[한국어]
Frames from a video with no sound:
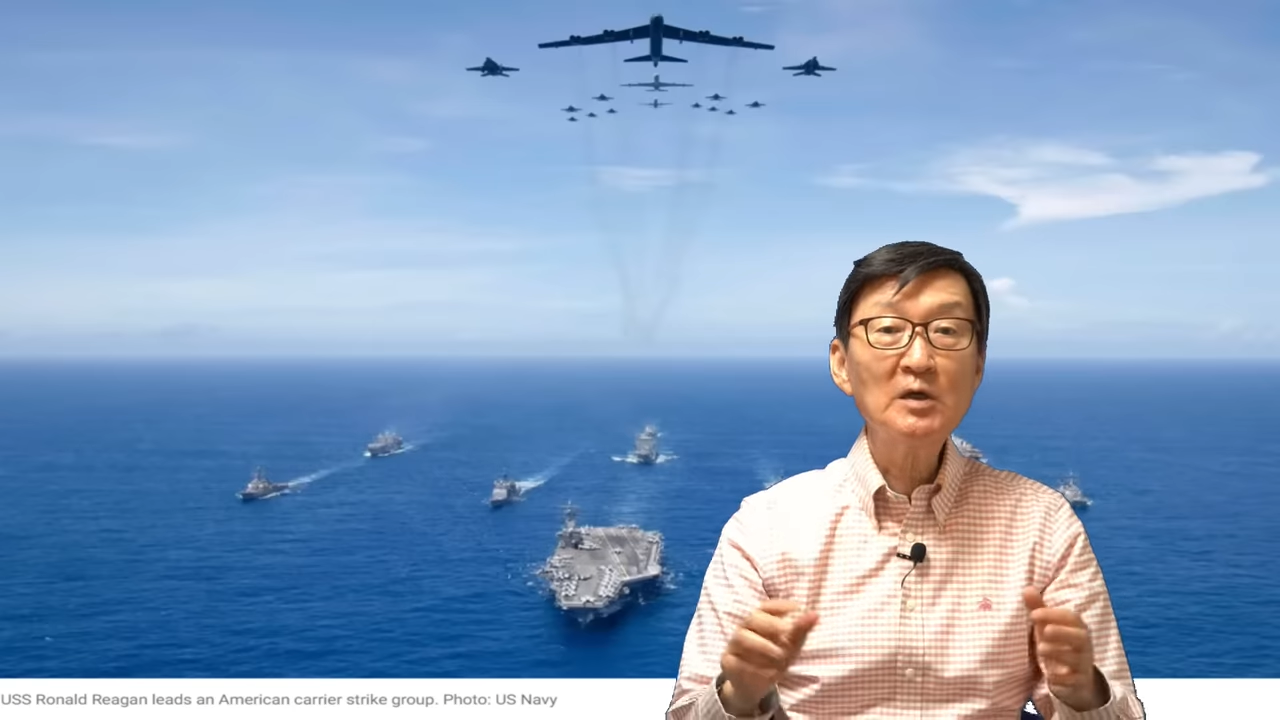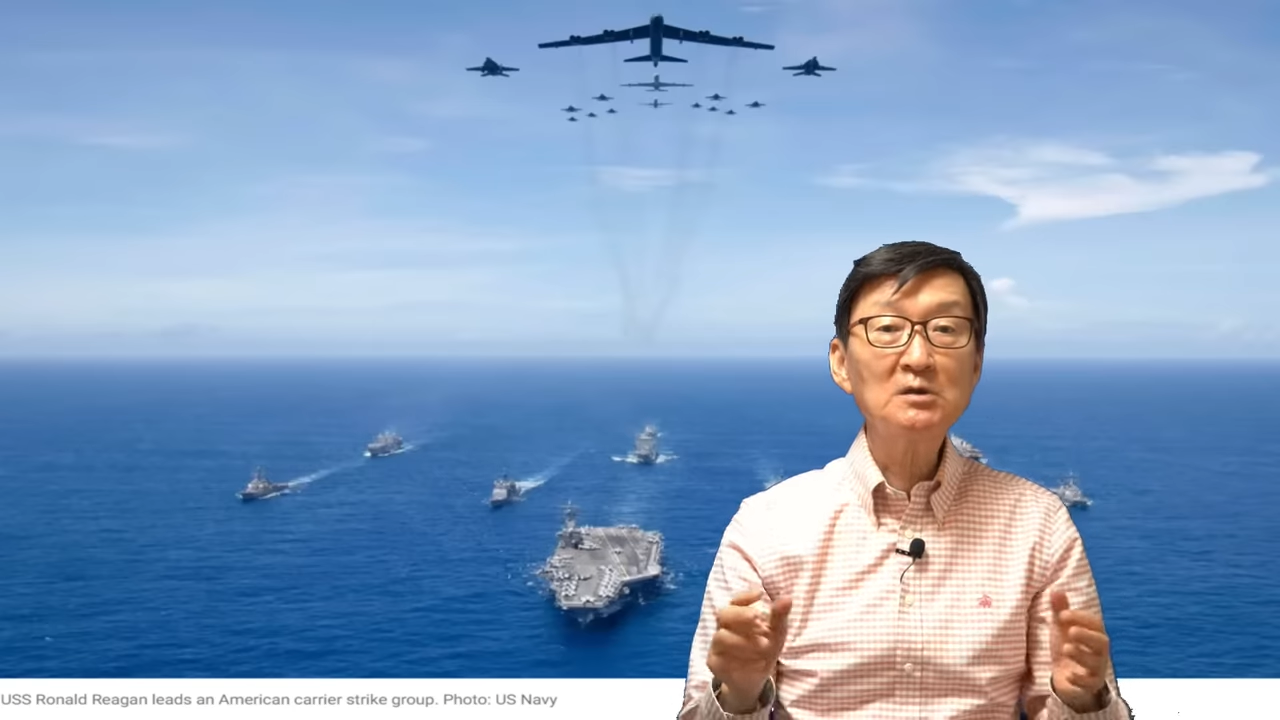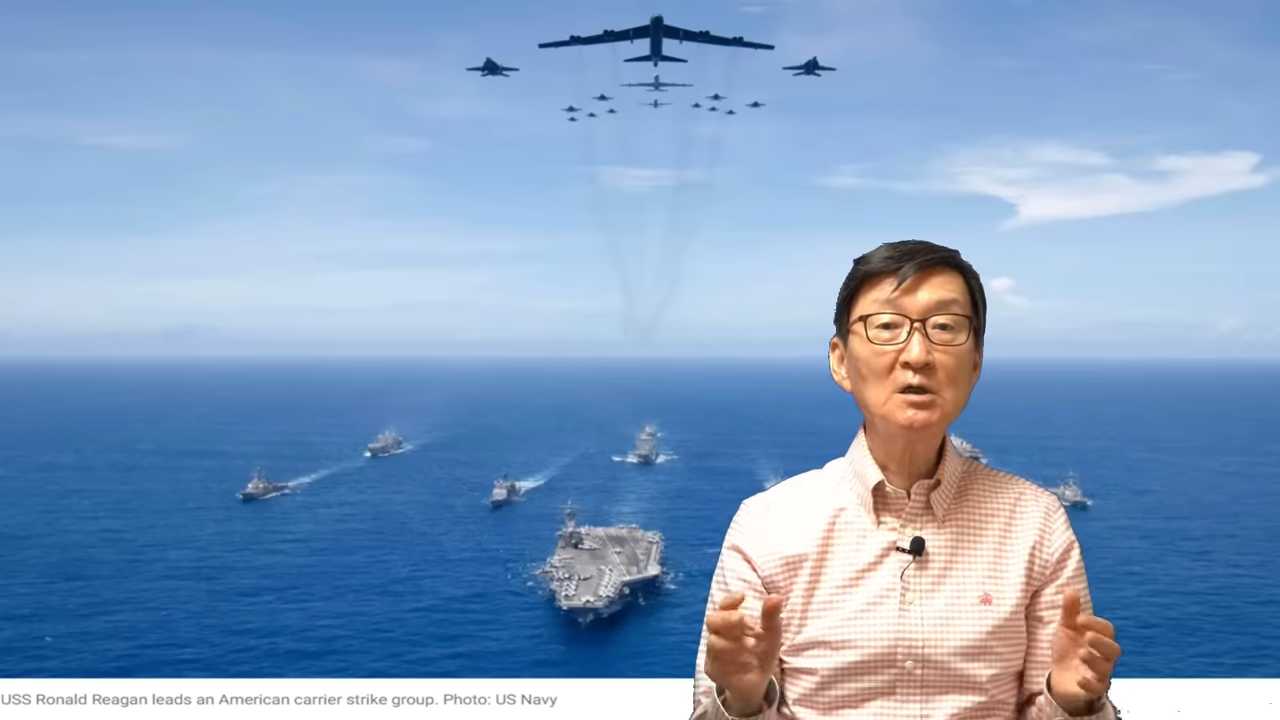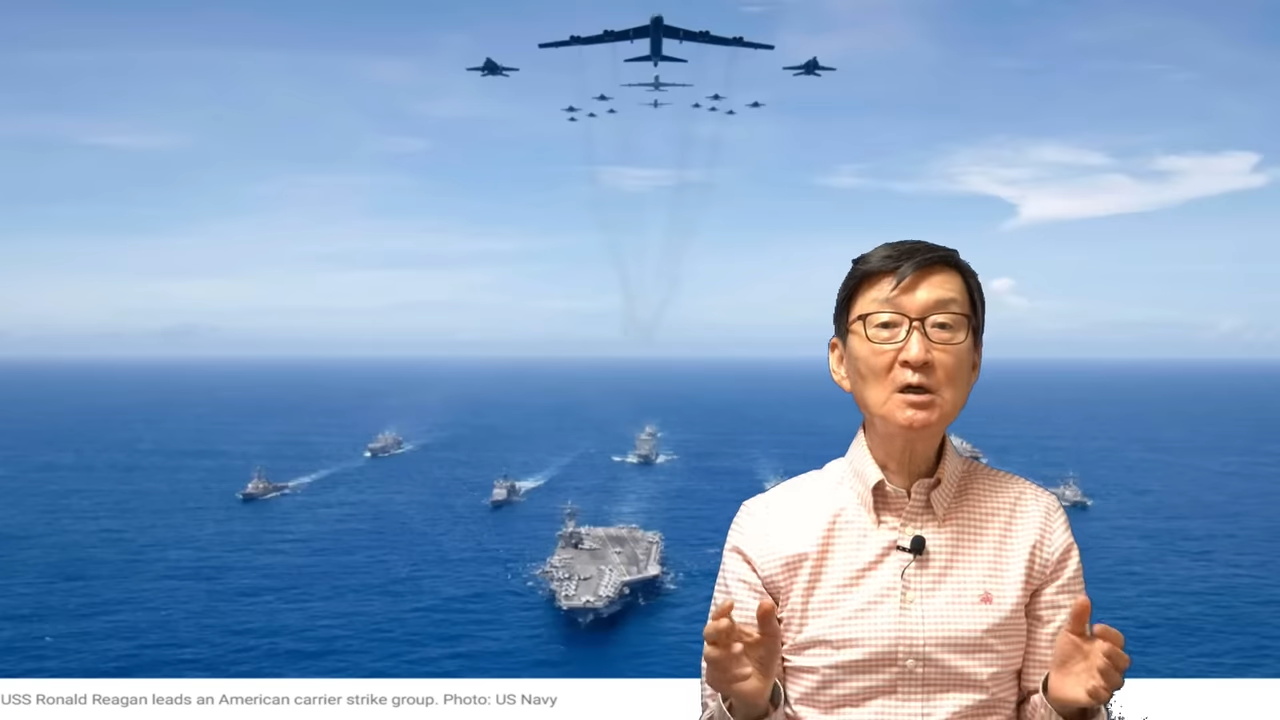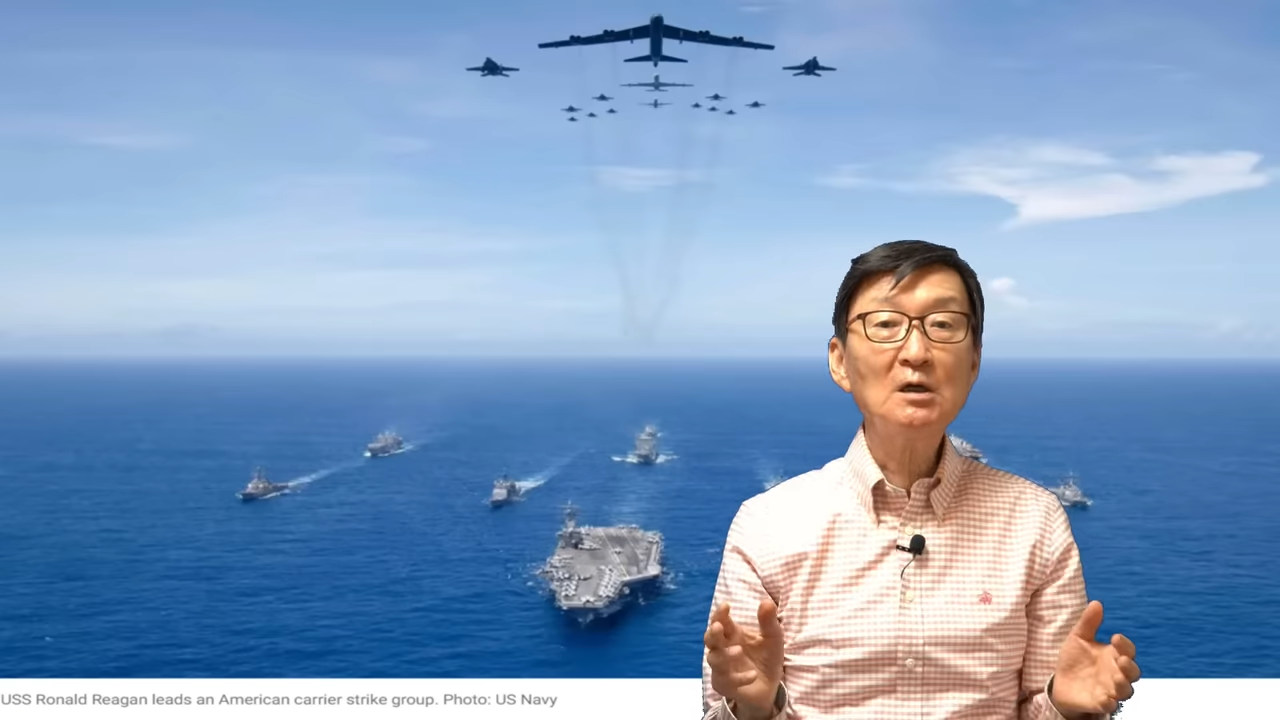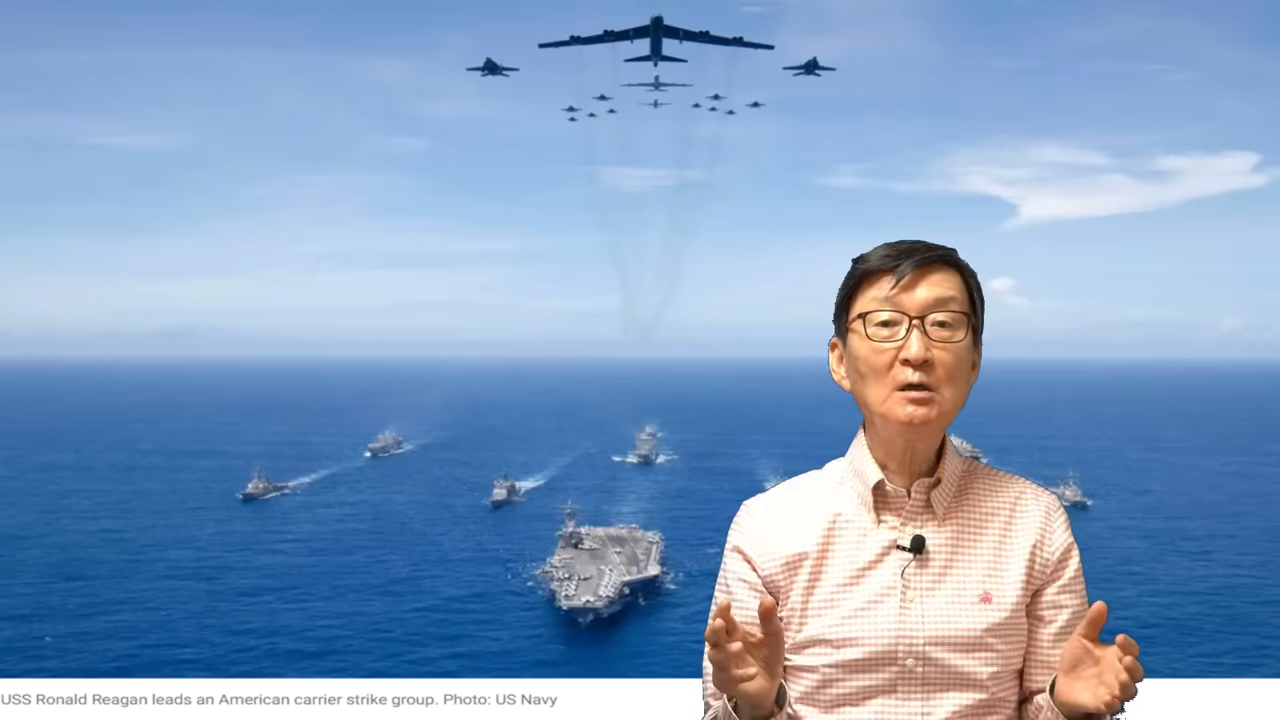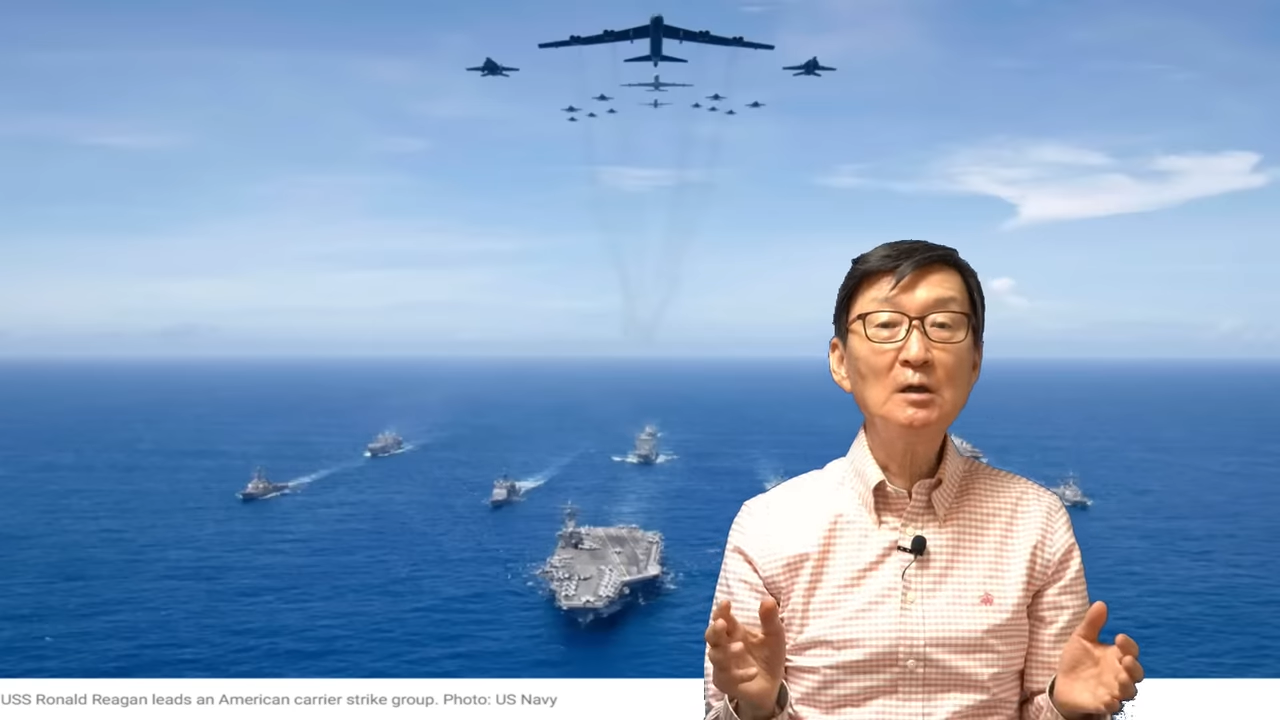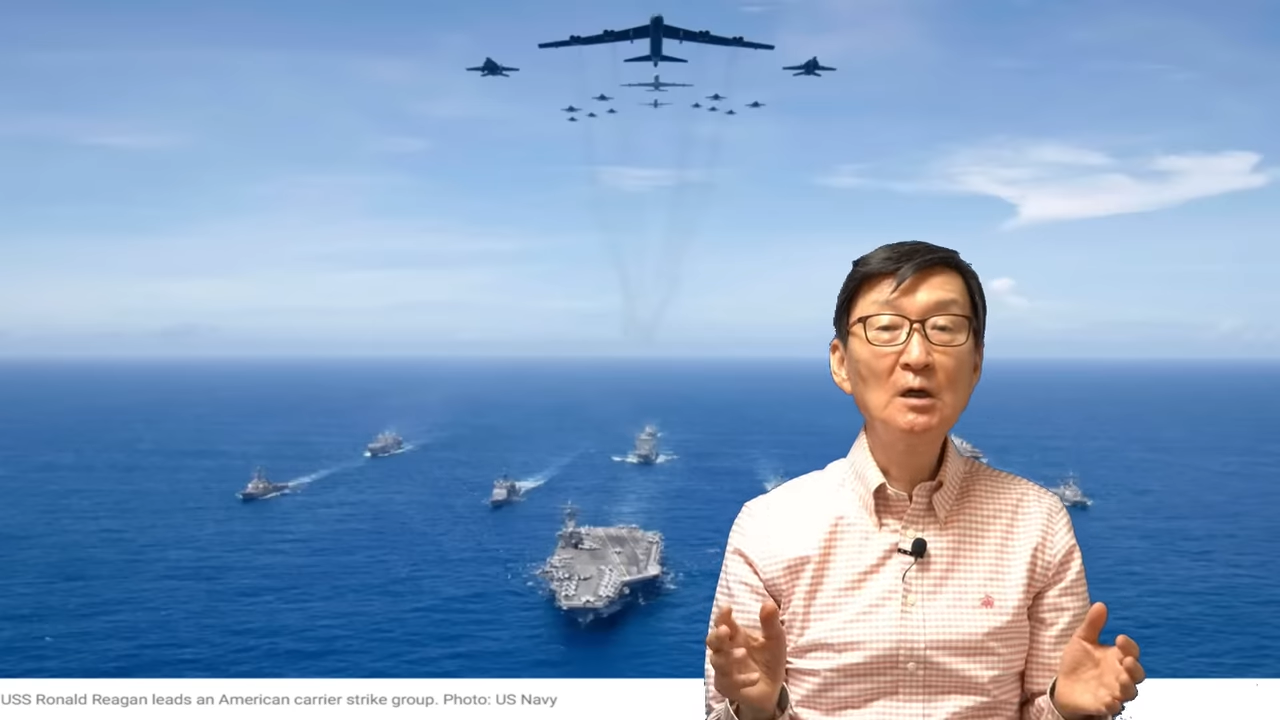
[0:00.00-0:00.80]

지금